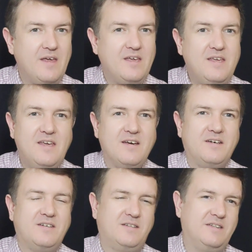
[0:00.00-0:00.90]
И
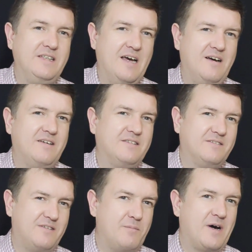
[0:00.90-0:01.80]
э, я
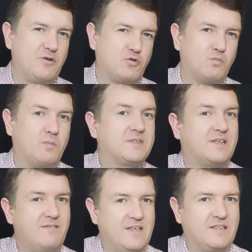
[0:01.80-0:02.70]
вам хочу
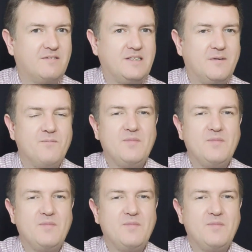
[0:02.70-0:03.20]
посоветовать